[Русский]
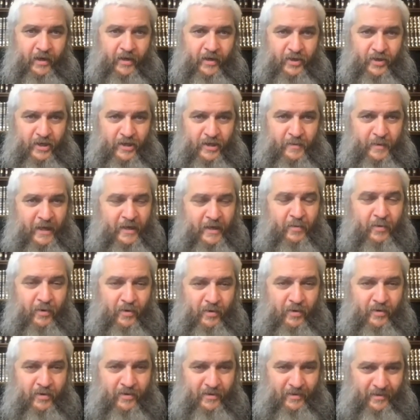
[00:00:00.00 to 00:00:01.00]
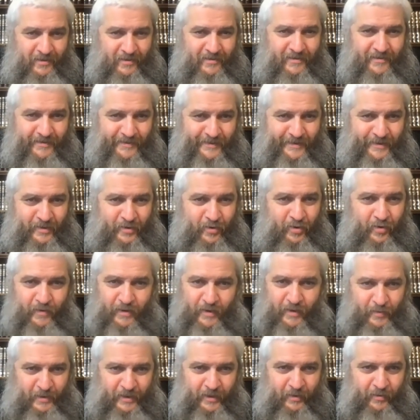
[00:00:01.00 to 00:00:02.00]
И через пять минут э,
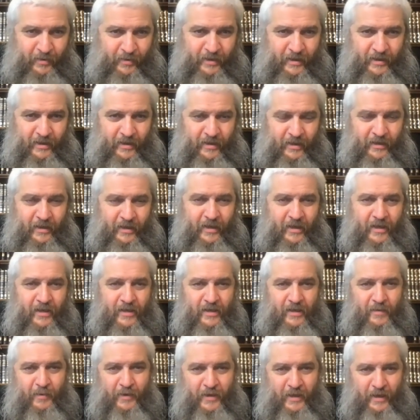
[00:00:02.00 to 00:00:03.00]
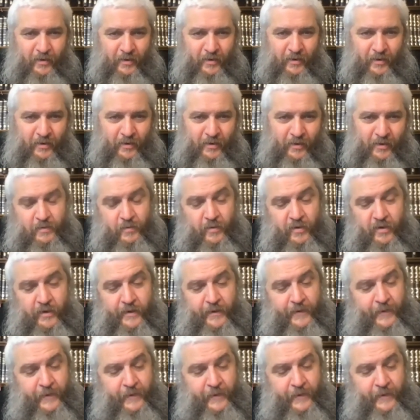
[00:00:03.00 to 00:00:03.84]
снова абсолютно, это, это не, не подается разум.